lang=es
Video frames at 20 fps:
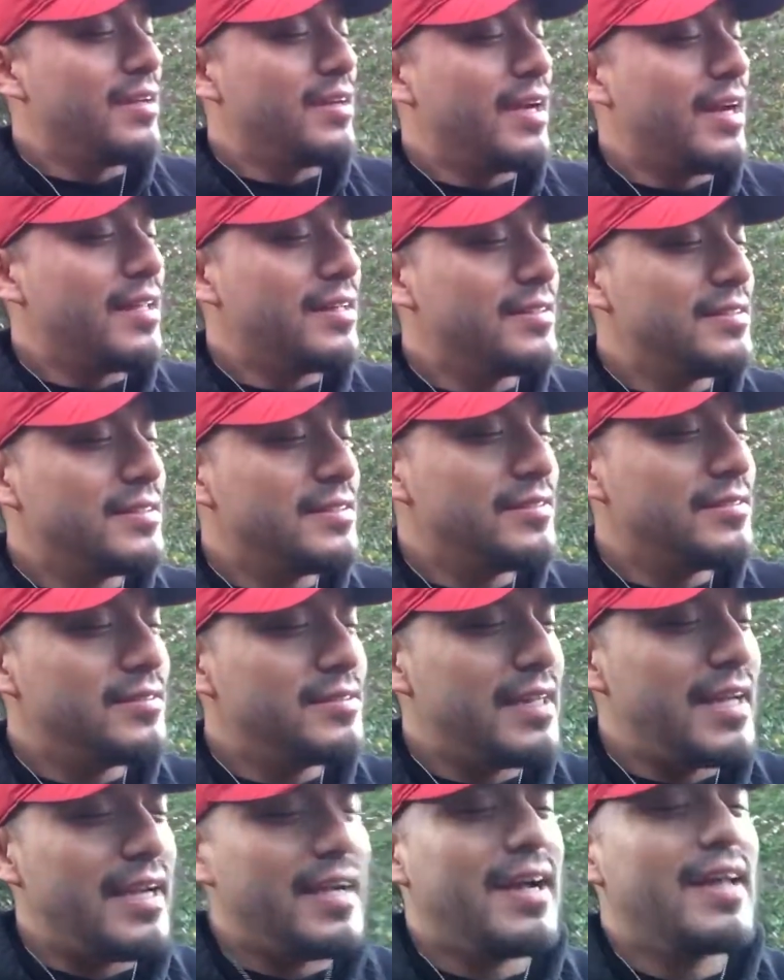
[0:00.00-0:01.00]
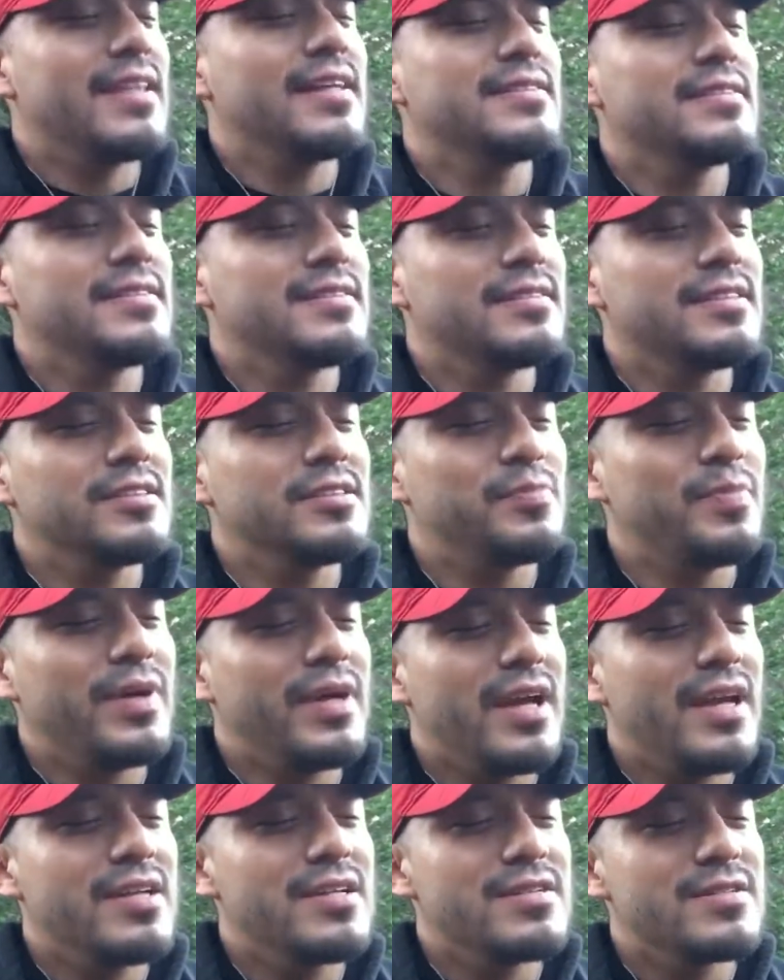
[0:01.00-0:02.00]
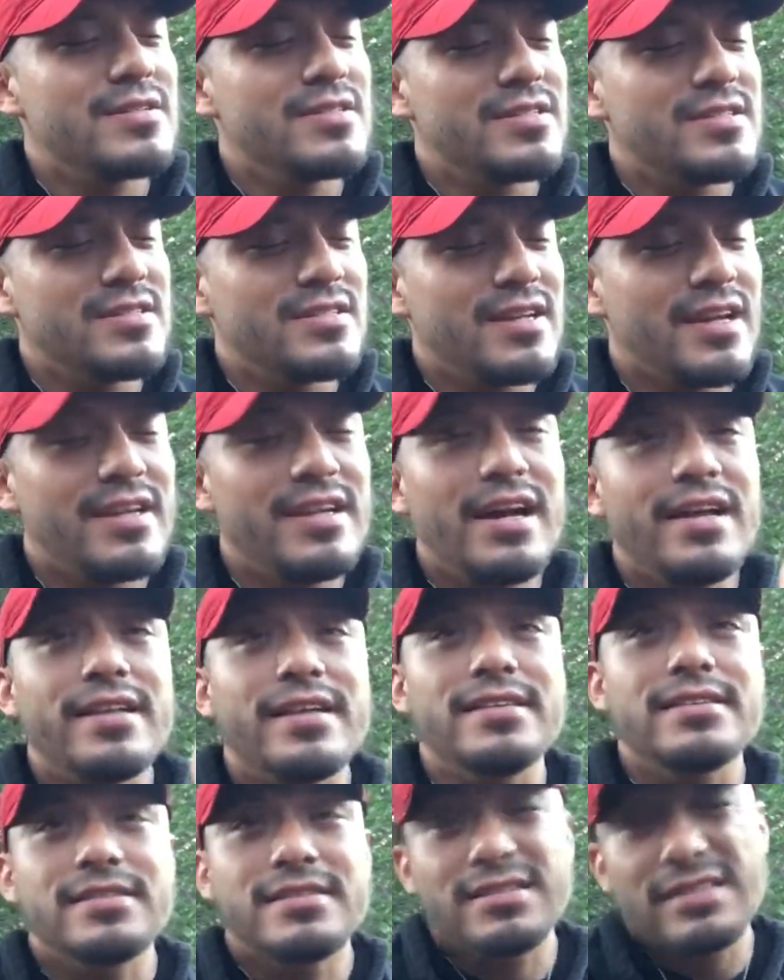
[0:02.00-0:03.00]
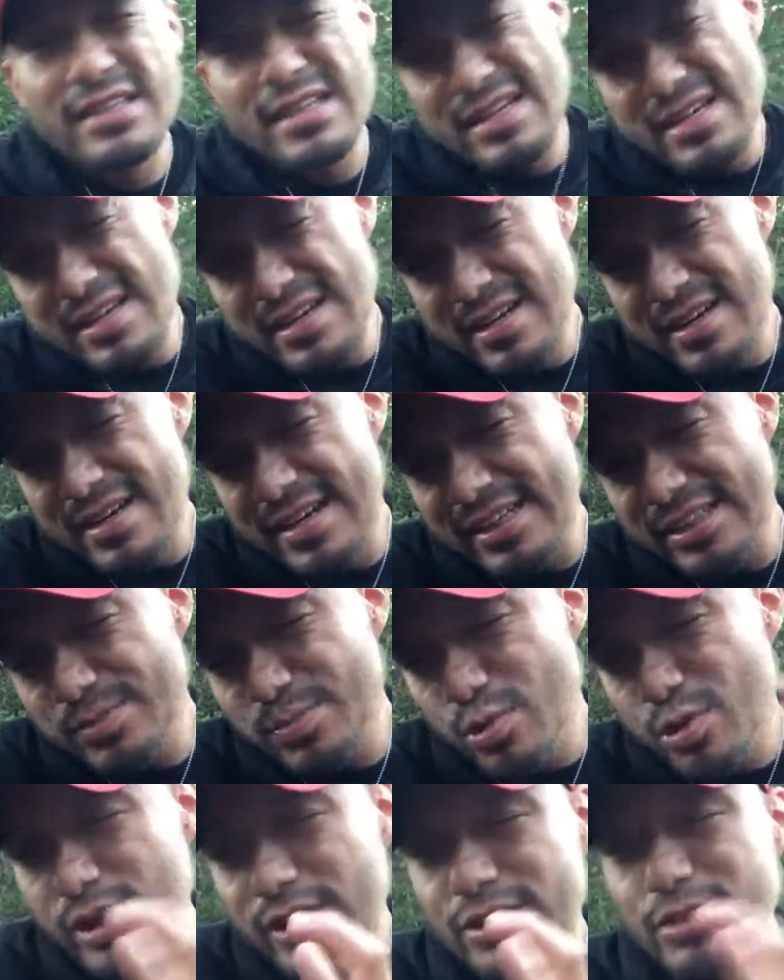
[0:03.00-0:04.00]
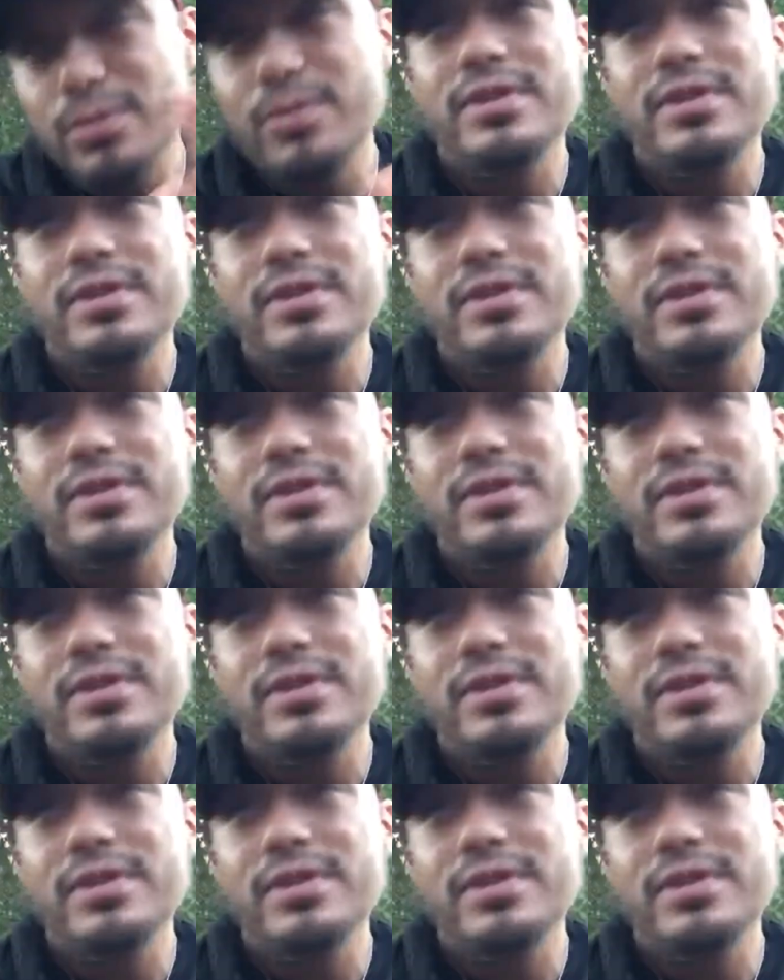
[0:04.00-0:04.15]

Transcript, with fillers: Cada, cada esas pequeñas ganadas las pones